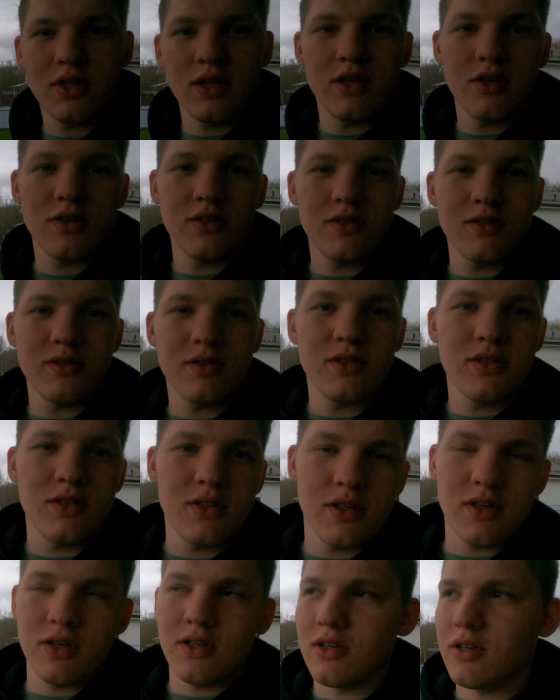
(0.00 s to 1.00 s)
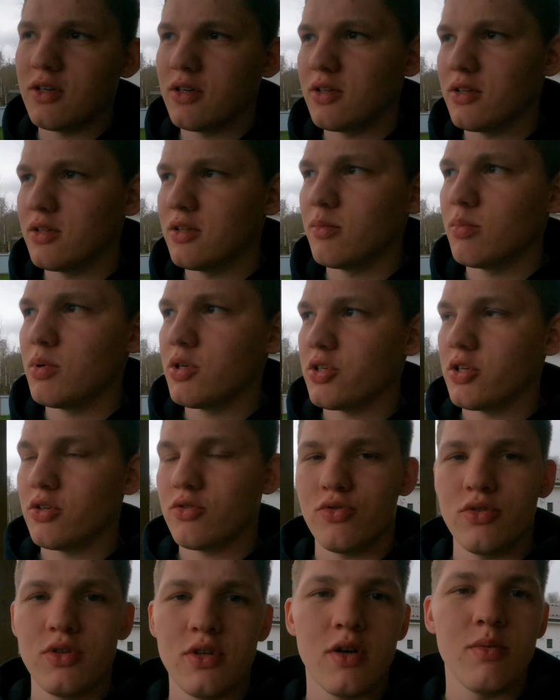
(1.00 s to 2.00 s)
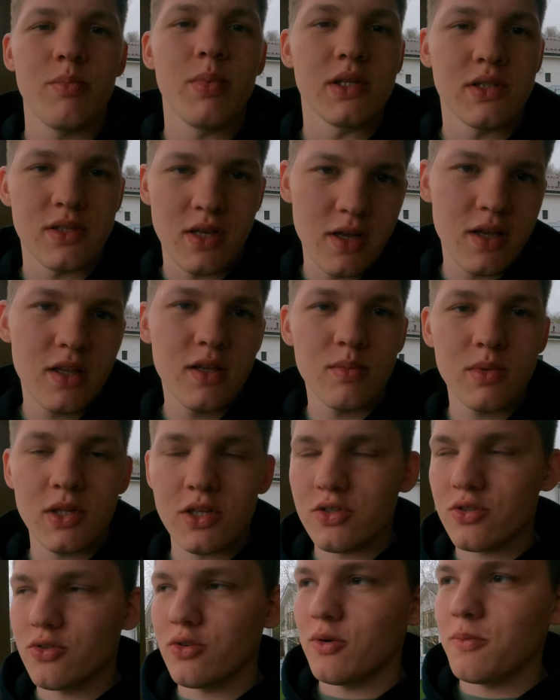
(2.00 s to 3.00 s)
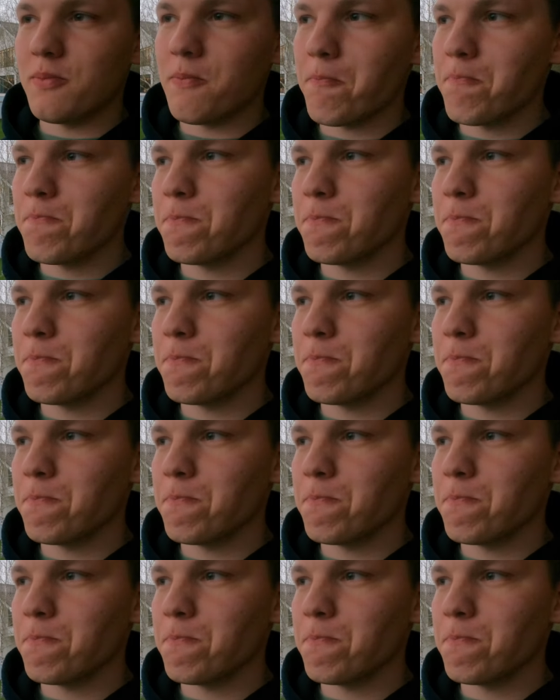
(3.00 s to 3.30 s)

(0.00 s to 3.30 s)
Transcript: надеюсь, а, на ближайшую неделю последним дождем.